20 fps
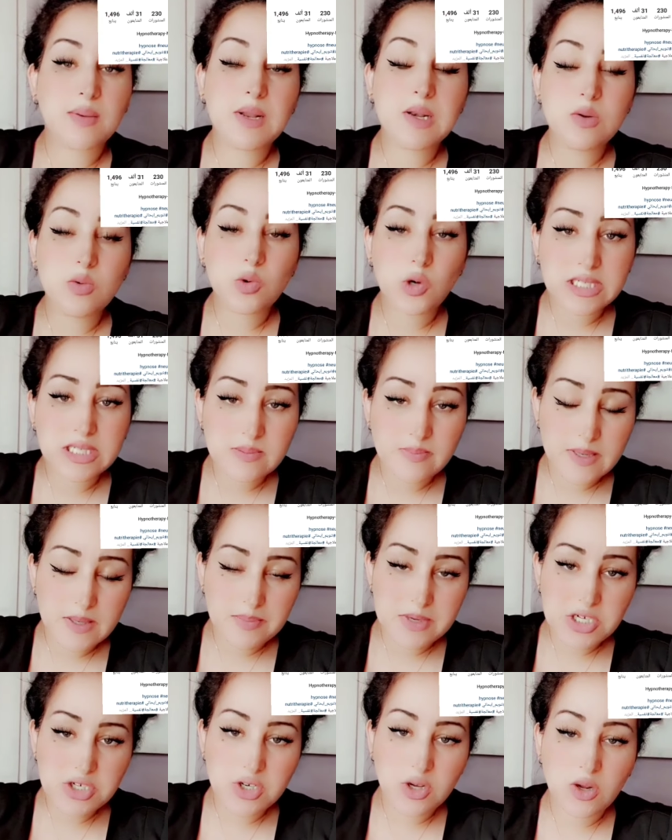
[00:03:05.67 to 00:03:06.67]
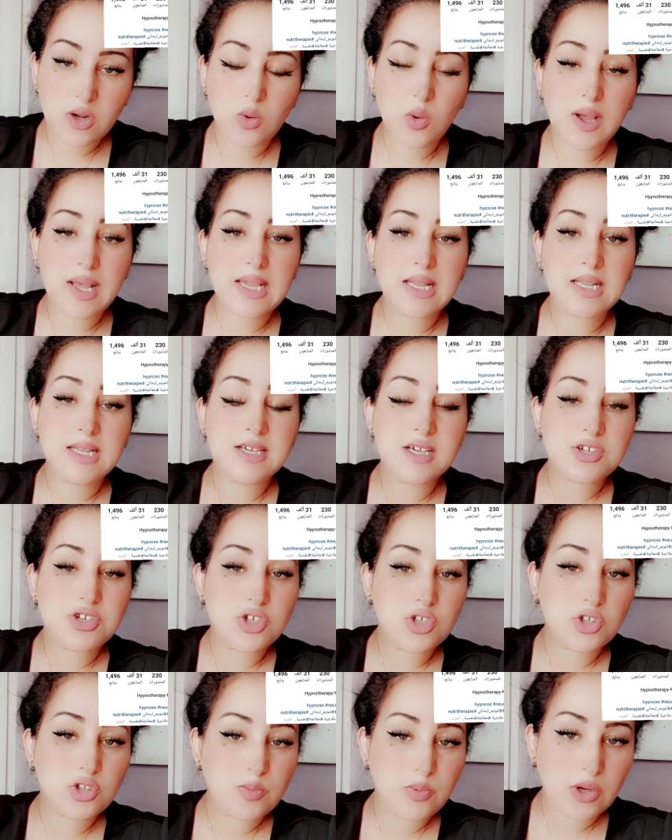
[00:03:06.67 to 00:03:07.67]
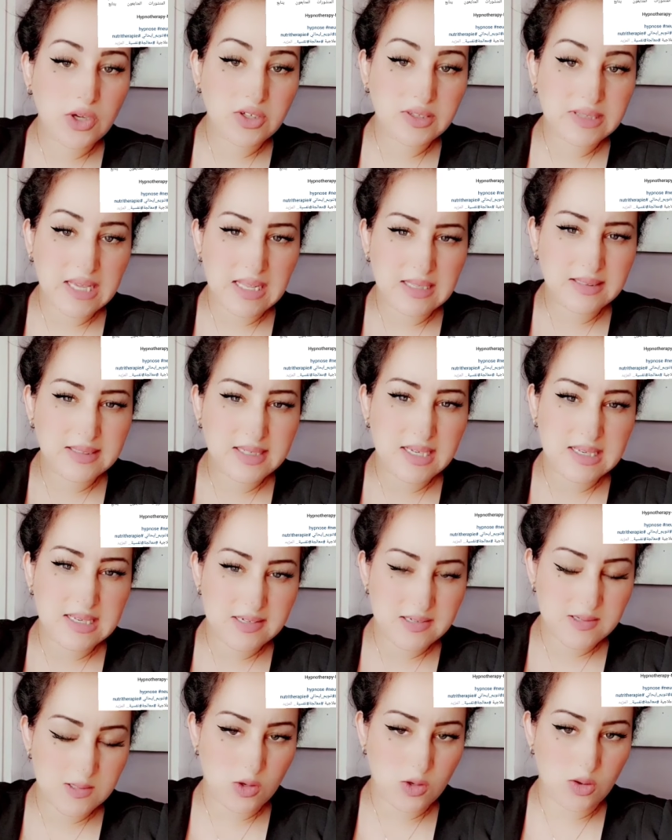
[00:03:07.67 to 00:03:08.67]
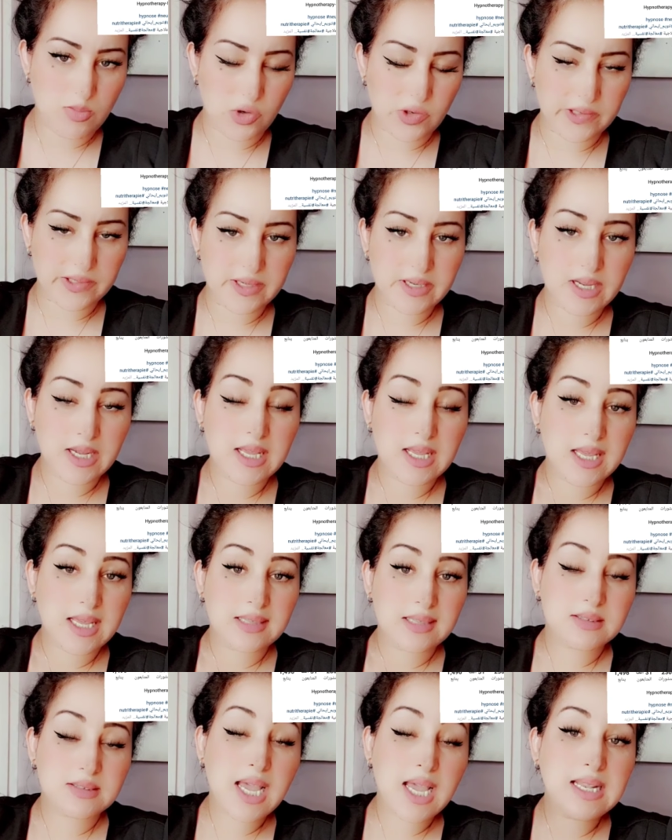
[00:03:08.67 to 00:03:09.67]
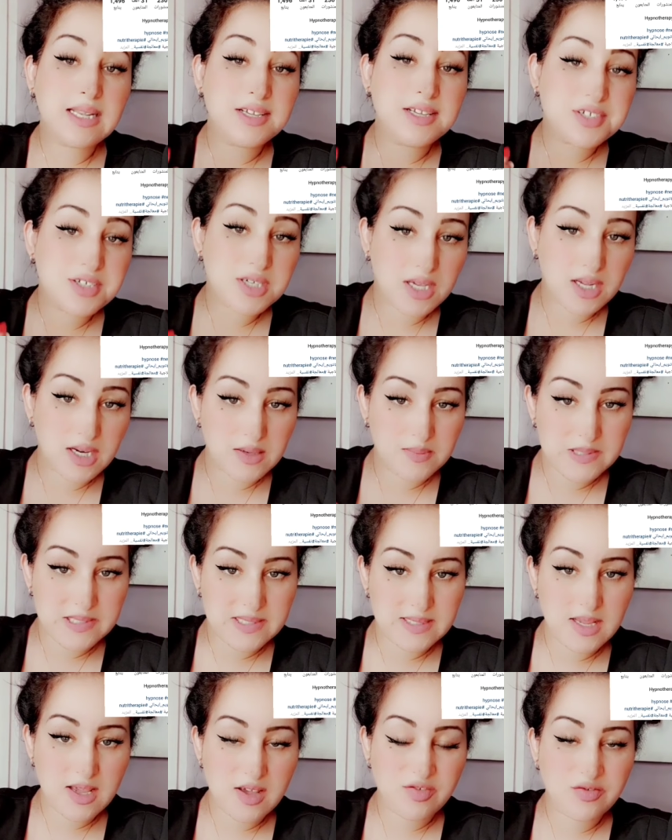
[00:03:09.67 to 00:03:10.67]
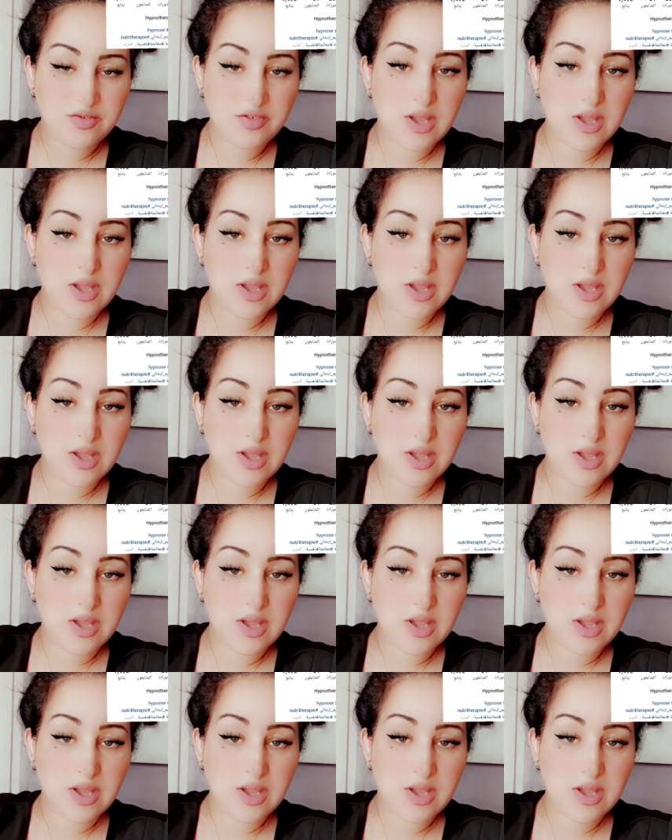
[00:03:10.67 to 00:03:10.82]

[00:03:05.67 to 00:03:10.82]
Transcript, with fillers: الوقت بربع شهر وقع ليا شي تبغيطه ديال لي زغمون طاح ليا شعري بزاف